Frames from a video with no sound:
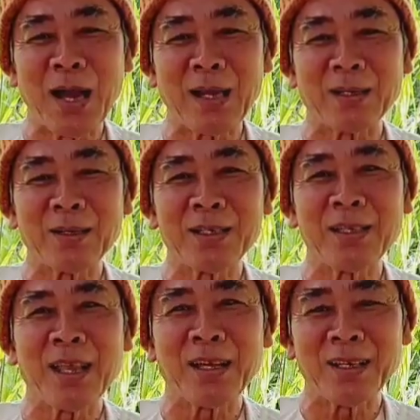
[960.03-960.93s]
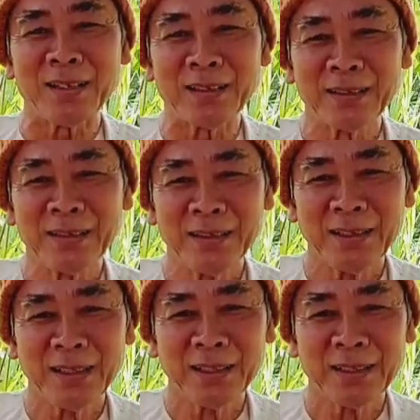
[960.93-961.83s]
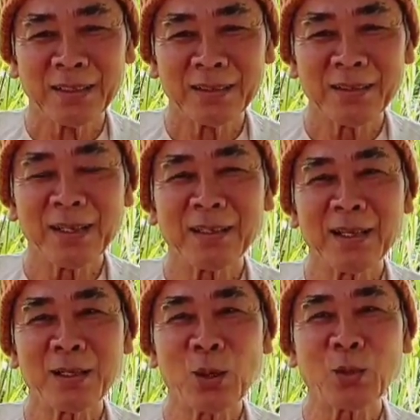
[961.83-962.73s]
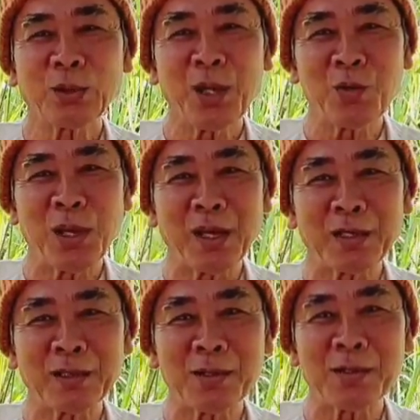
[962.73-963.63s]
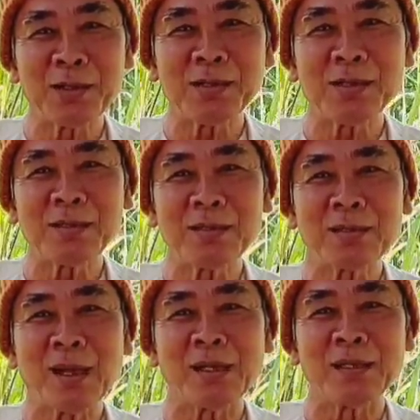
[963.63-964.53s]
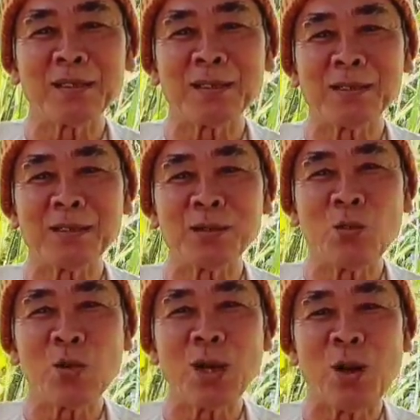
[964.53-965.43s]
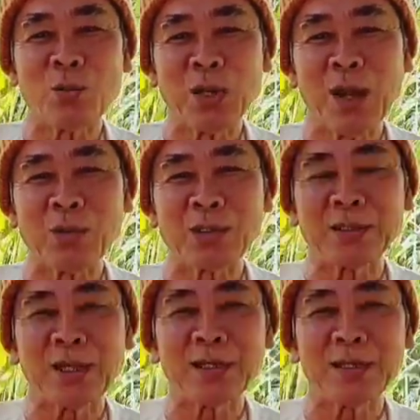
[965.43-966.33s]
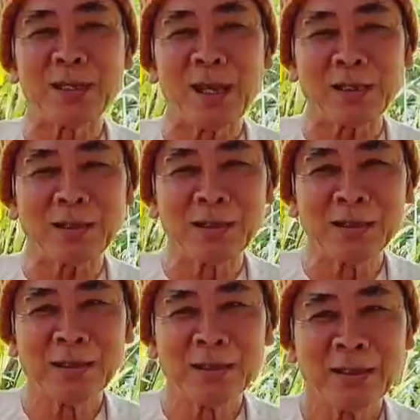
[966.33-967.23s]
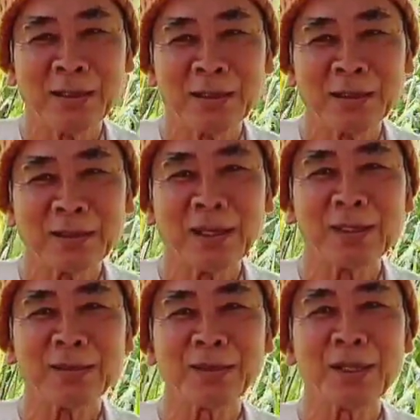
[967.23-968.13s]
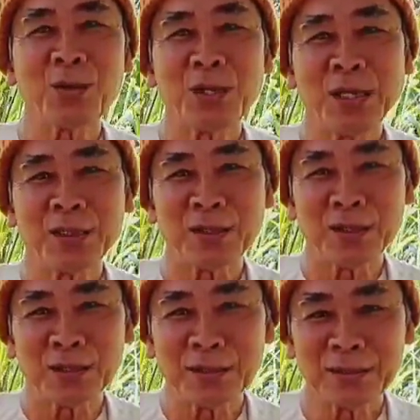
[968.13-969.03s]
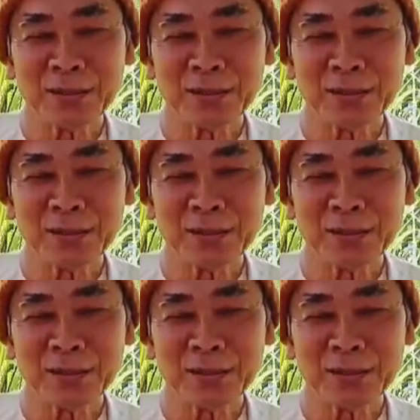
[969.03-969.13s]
quả là nó như vậy đó nó đi tới cái chỗ tiêu diệt nó nó, nó, nó tự nó nó quýnh lộn nhau rồi tự nó chết rồi tự nó tiêu diệt nó